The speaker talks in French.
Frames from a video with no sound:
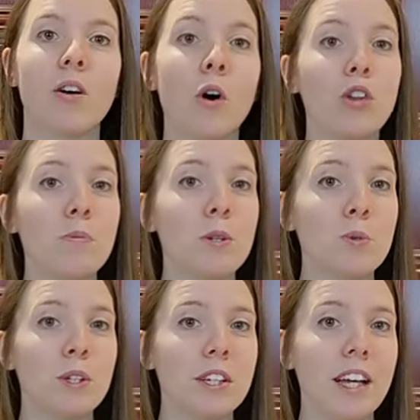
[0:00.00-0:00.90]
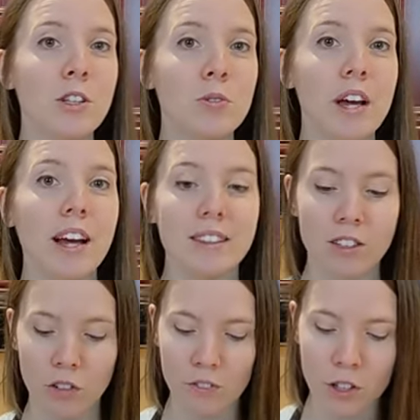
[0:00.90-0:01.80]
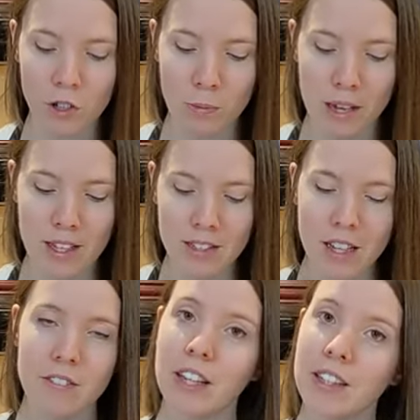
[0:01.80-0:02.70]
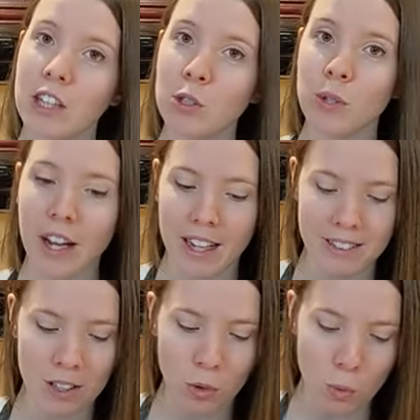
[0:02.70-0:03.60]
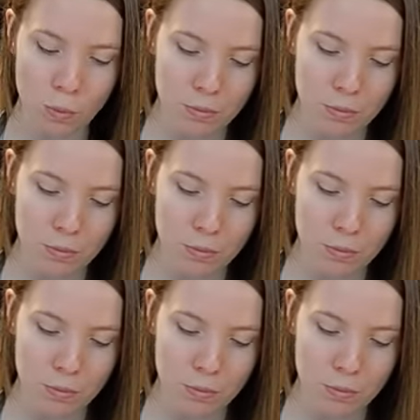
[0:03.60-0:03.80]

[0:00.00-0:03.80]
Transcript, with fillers: On a besoin de 4 cuillères à thé de fécule de maïs avec 4 cuillères à thé d'eau.